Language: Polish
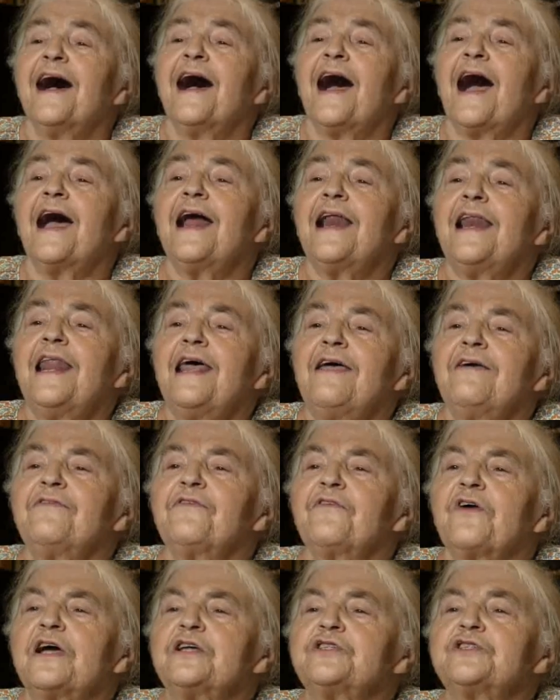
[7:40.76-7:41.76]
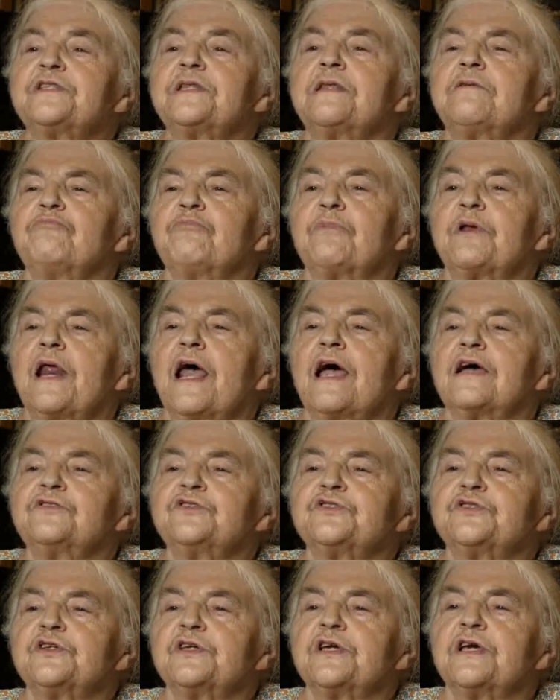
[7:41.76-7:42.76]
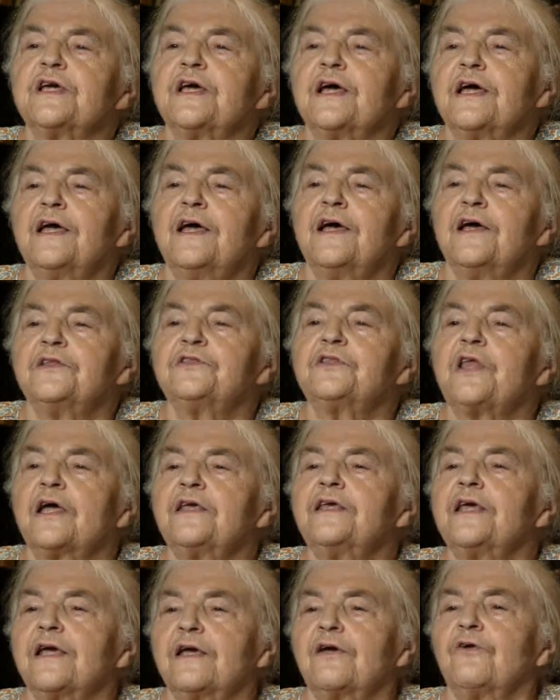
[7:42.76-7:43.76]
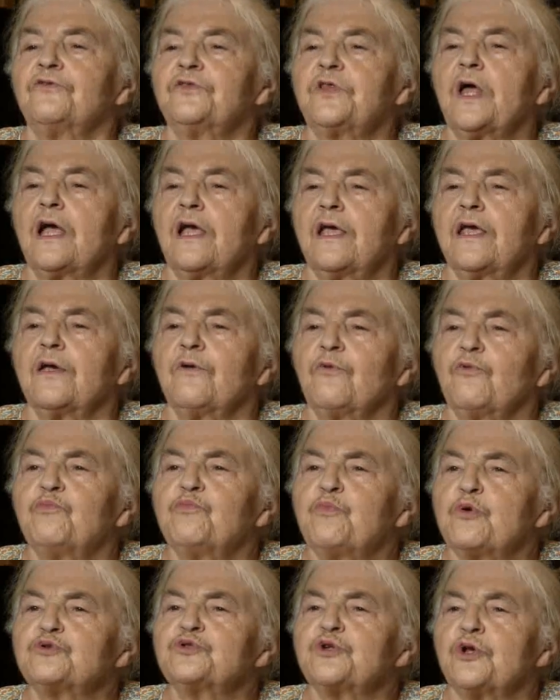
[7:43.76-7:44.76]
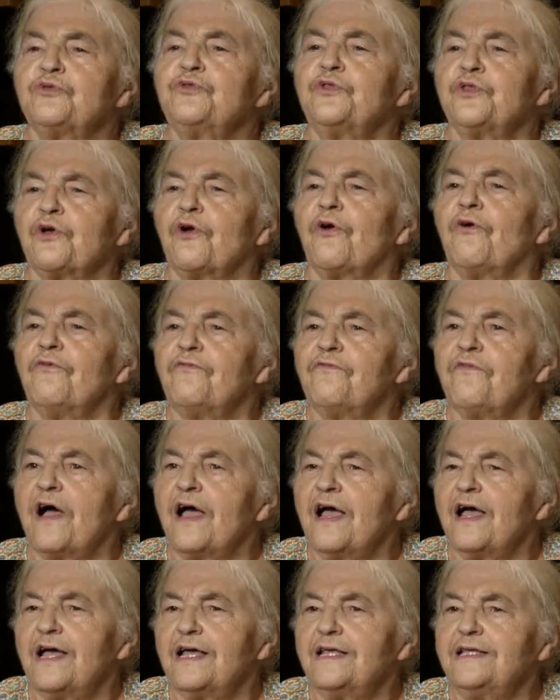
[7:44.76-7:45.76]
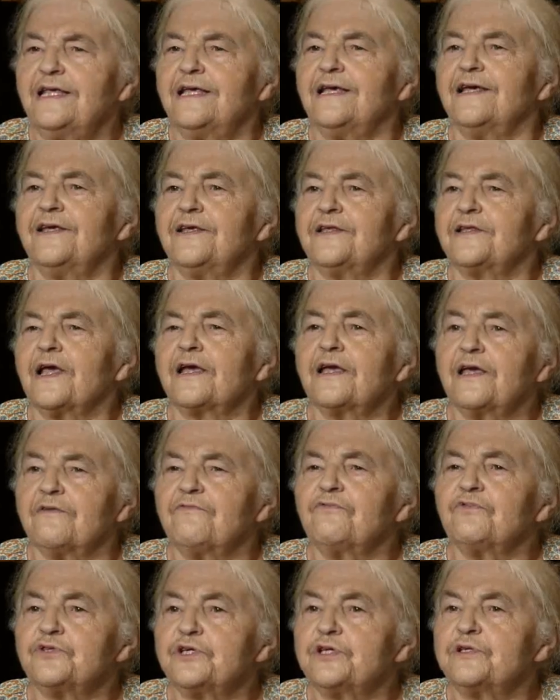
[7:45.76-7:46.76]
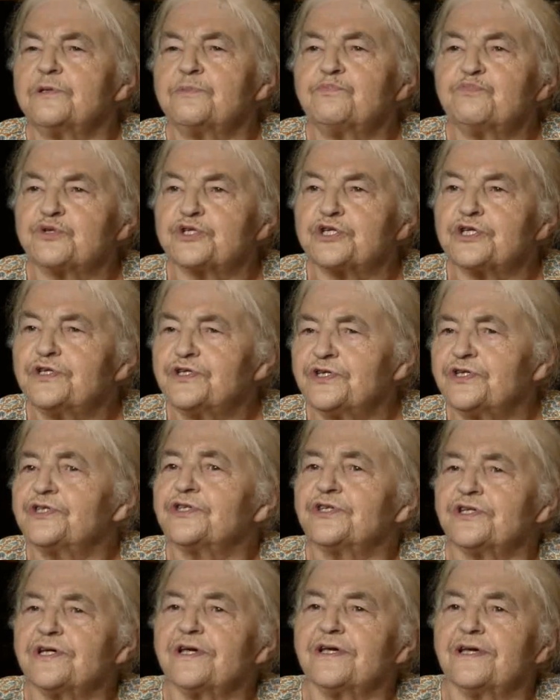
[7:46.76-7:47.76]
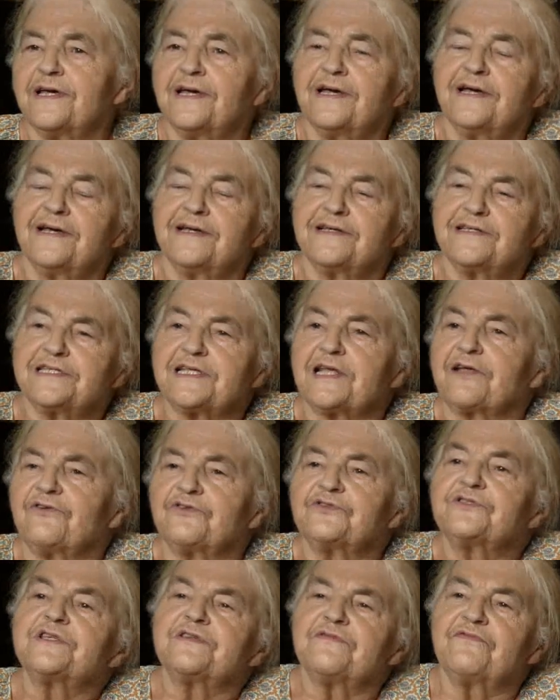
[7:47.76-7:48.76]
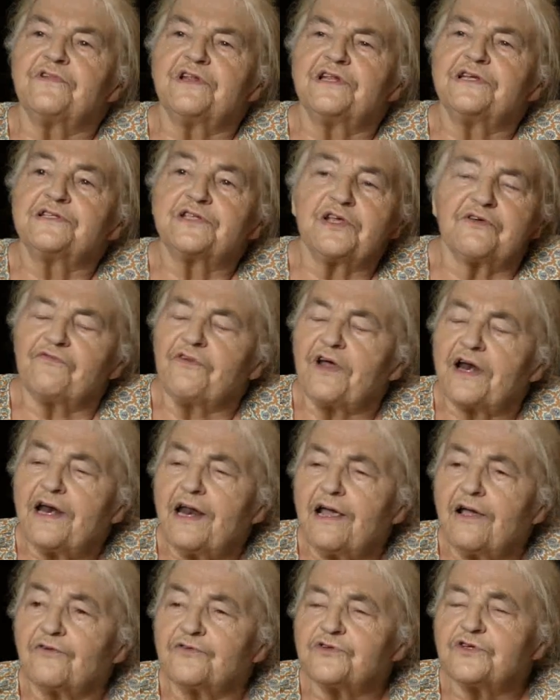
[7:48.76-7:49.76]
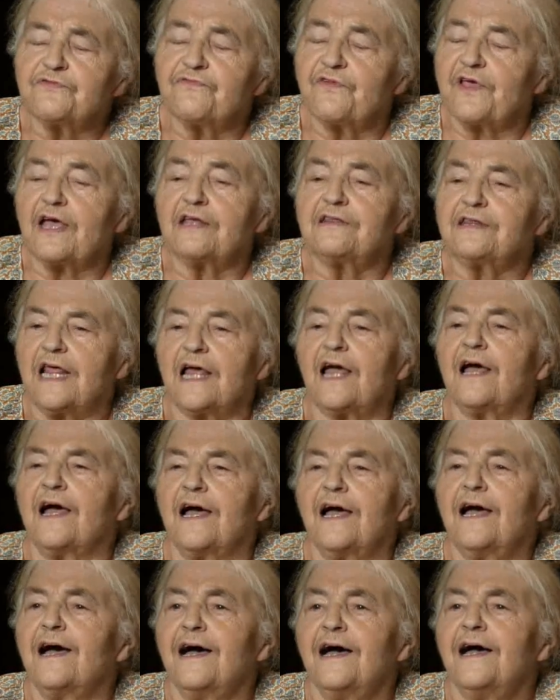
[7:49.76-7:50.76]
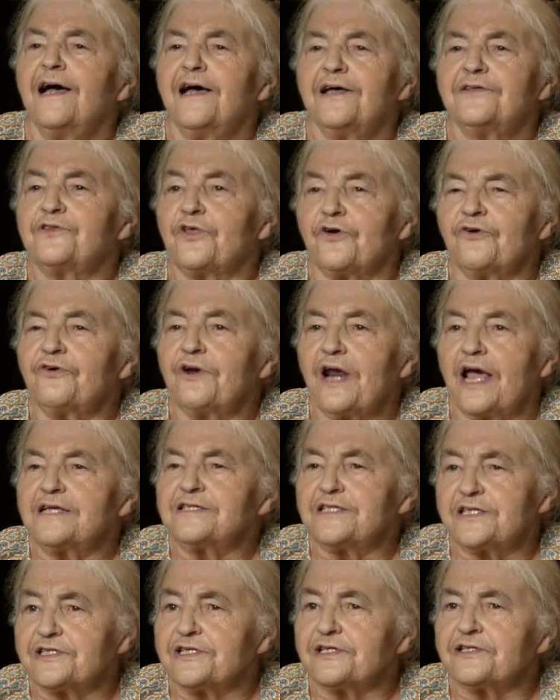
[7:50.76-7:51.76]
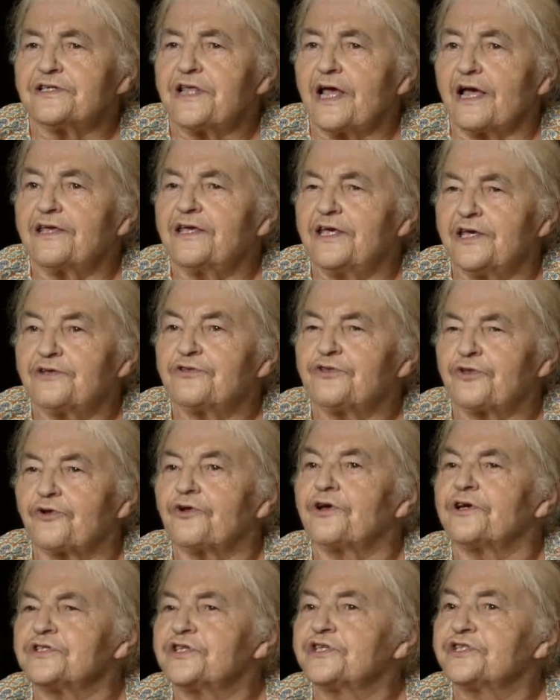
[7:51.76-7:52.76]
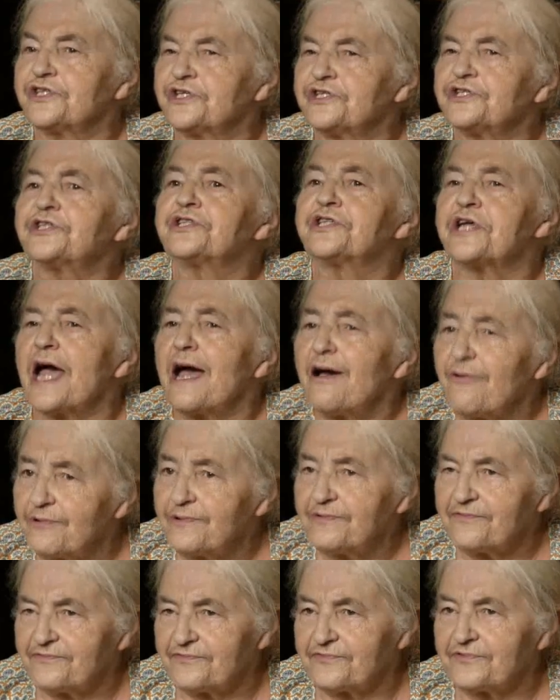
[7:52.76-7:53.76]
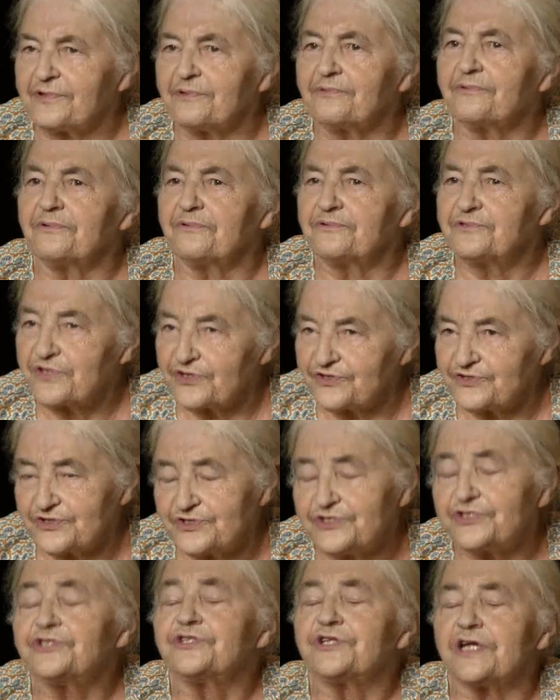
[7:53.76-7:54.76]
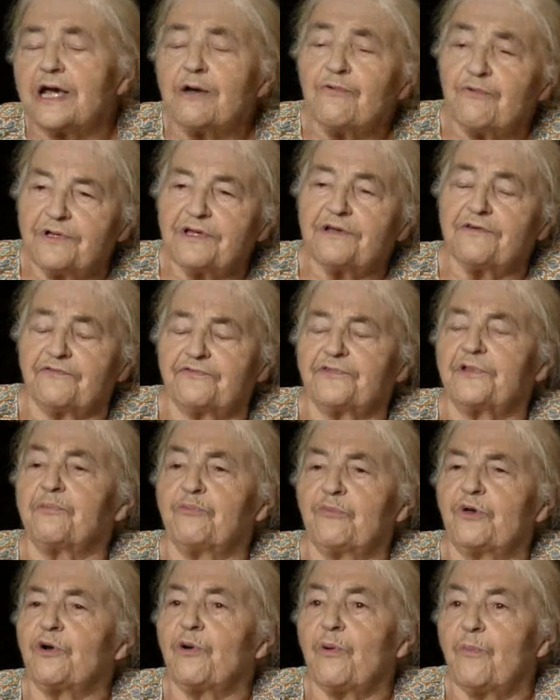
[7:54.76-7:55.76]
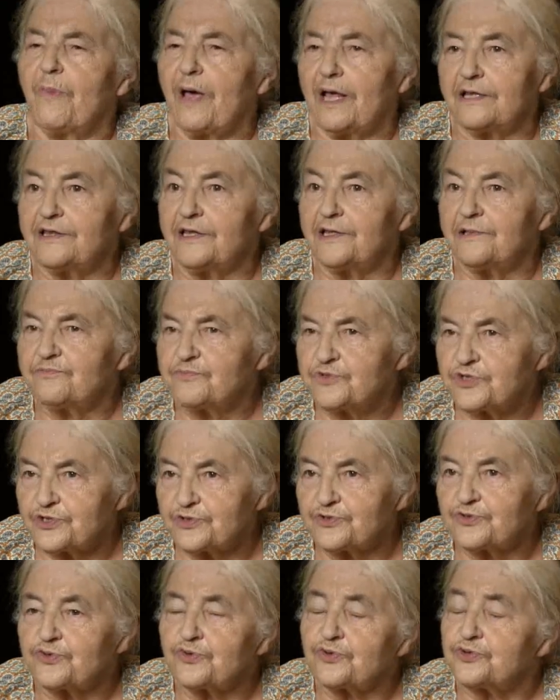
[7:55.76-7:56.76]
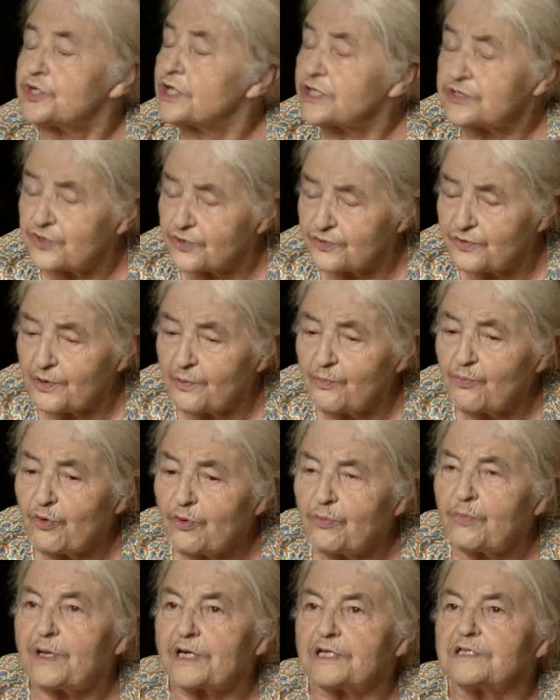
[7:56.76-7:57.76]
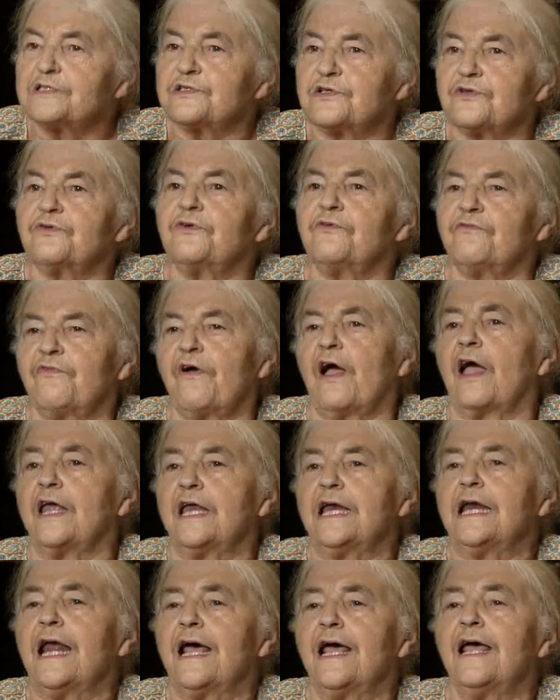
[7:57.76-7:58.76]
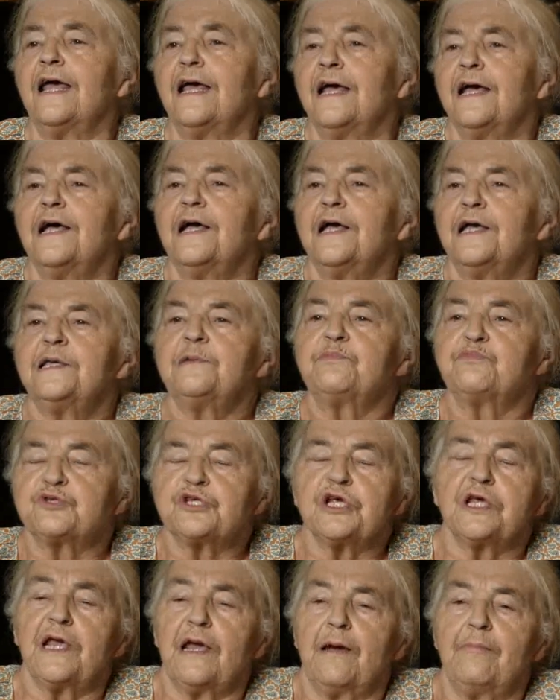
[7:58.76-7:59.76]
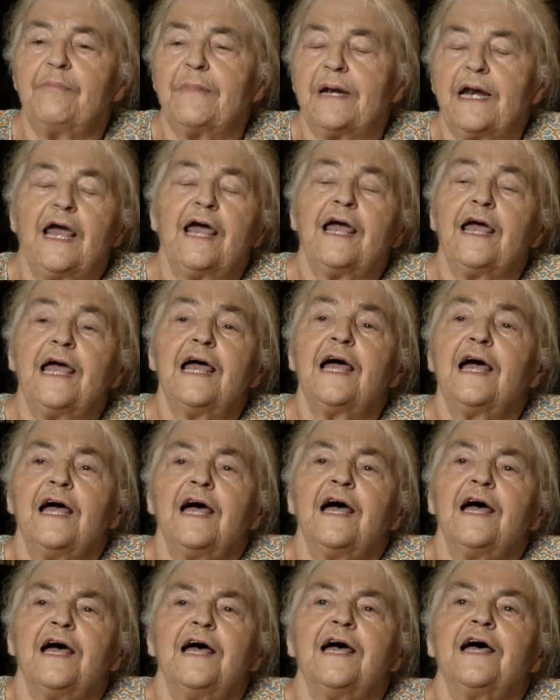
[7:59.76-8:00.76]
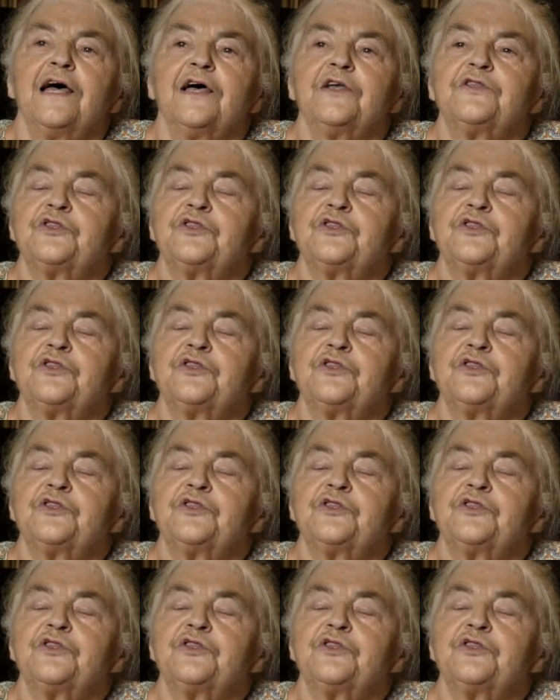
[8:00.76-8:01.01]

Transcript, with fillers: ale w każdym razie ta jego takie uporządkowanie i takie właśnie przyjście z tego cywilizowanego świata do nas, takich trochę zdziczałym w tym, zdziczałych w tym gromadnym życiu, chociaż ono było bardzo fajne i przyjemne, e,